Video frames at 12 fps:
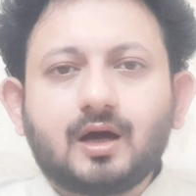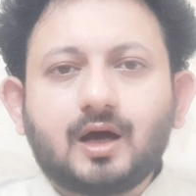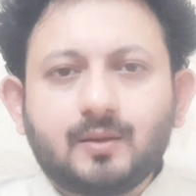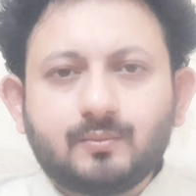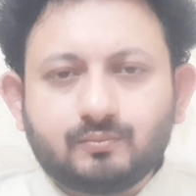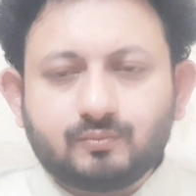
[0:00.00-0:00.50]

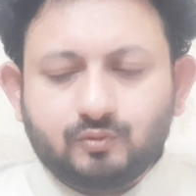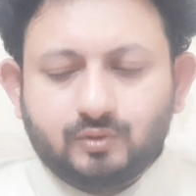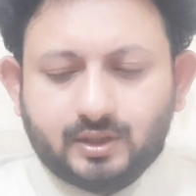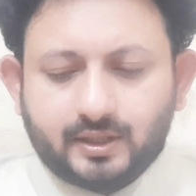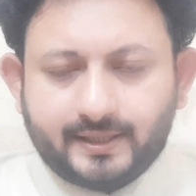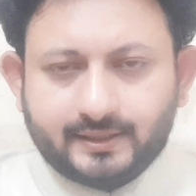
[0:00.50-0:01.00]
हम
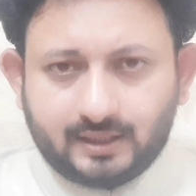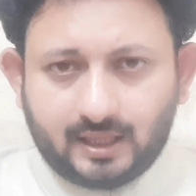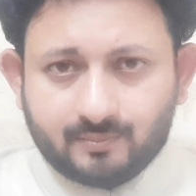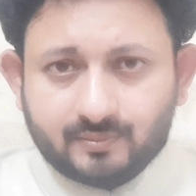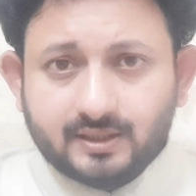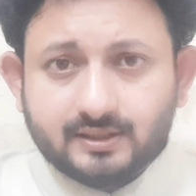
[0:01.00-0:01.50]
उनका
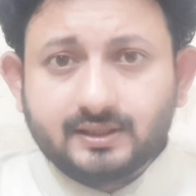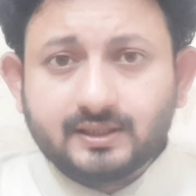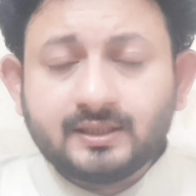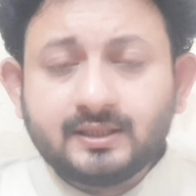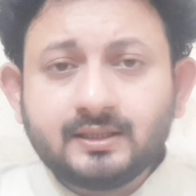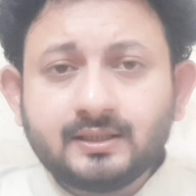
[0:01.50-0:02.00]
एहतराम करते
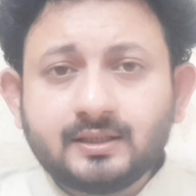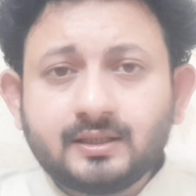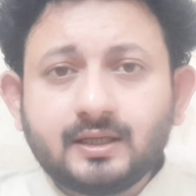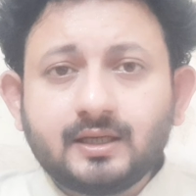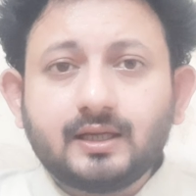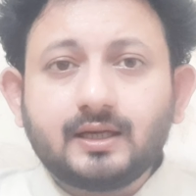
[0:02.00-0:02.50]
हैं
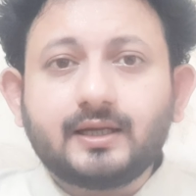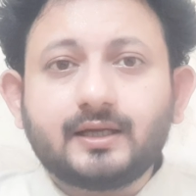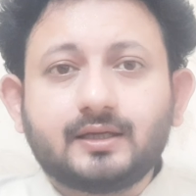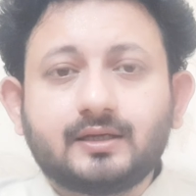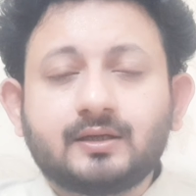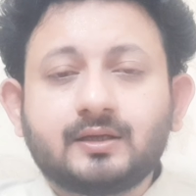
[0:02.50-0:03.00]

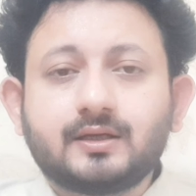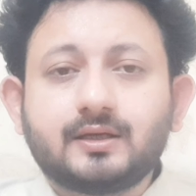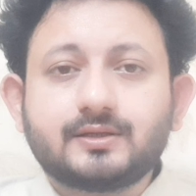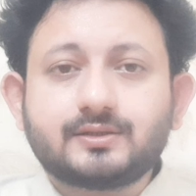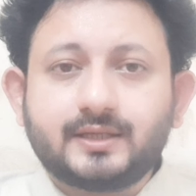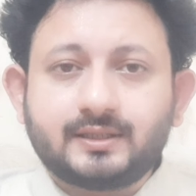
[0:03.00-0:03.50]
लेकिन
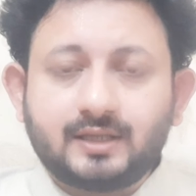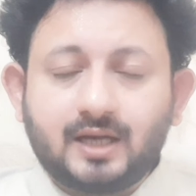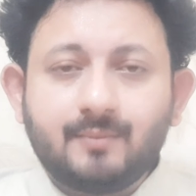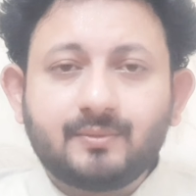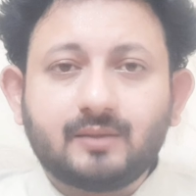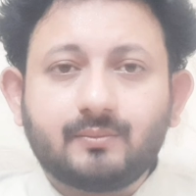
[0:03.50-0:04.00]
इस
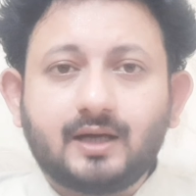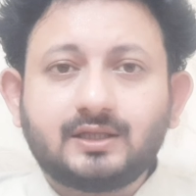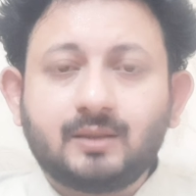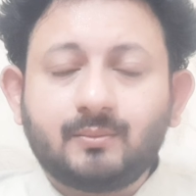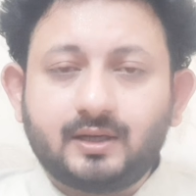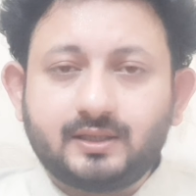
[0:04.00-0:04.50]
एहतराम के बाद
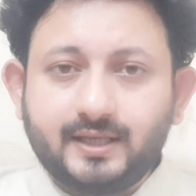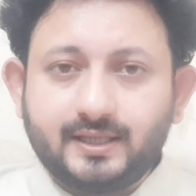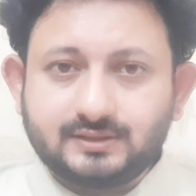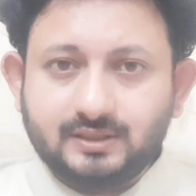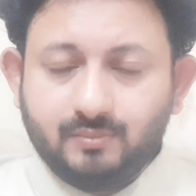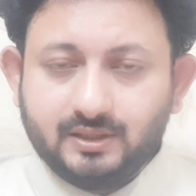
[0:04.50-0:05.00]
हमारी एक
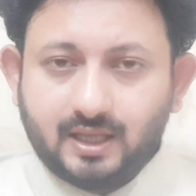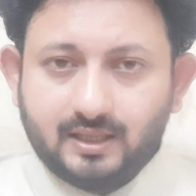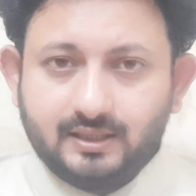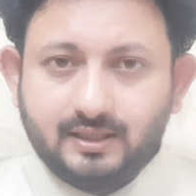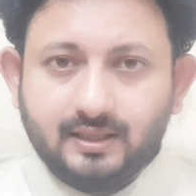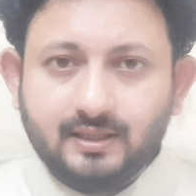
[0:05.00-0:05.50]

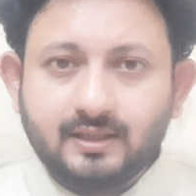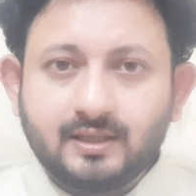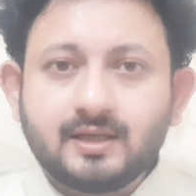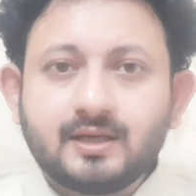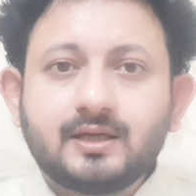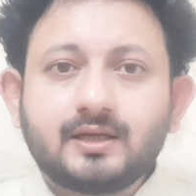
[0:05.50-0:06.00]
ज़िम्मेदारी है
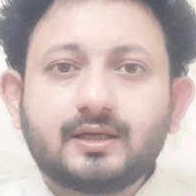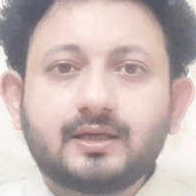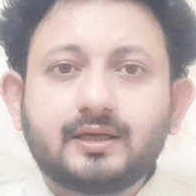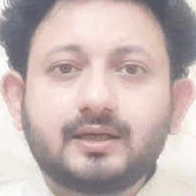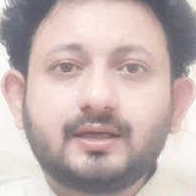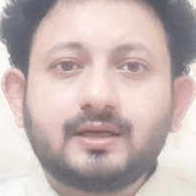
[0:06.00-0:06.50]
कि